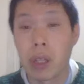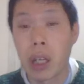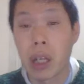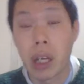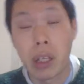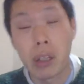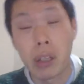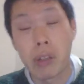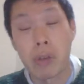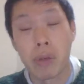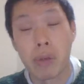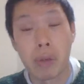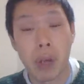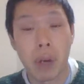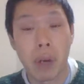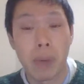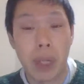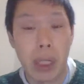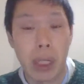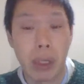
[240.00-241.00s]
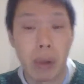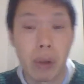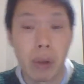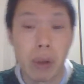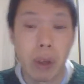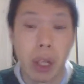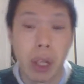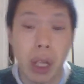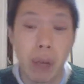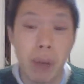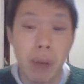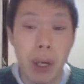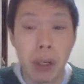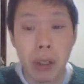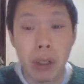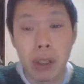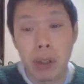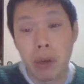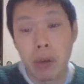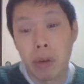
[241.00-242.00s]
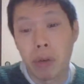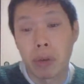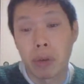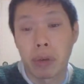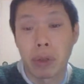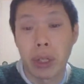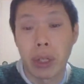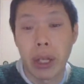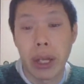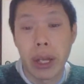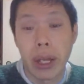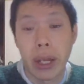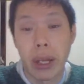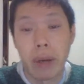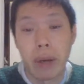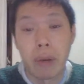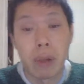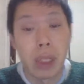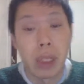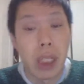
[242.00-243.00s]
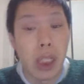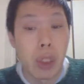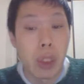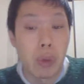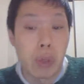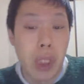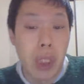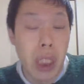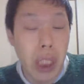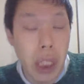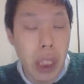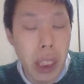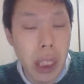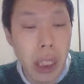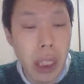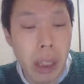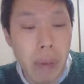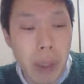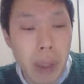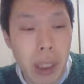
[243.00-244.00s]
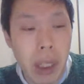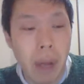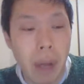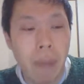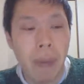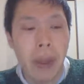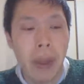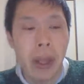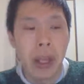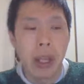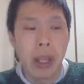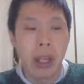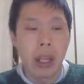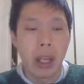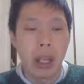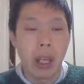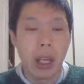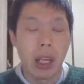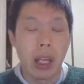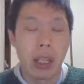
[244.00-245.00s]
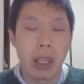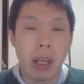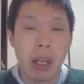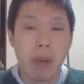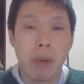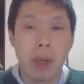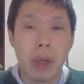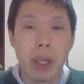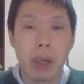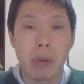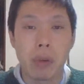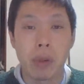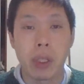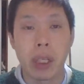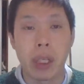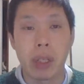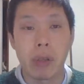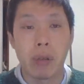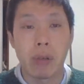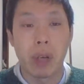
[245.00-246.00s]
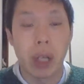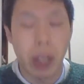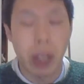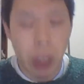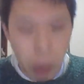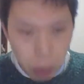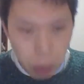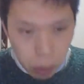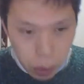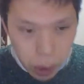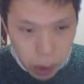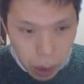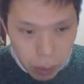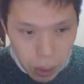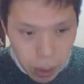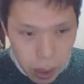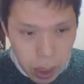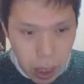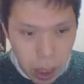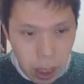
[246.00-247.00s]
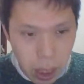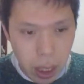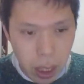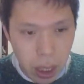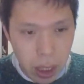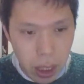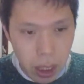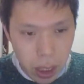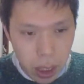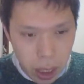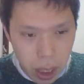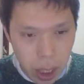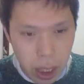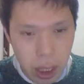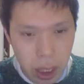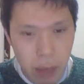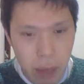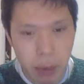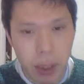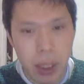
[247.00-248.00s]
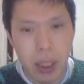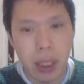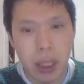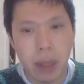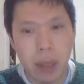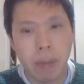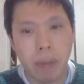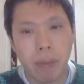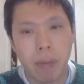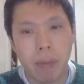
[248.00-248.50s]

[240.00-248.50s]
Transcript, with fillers: 第2週深掘りと、えー、丸一ということでね、お話をさせていただきました。えー、最後までご清聴ありがとうございました。失礼いたします。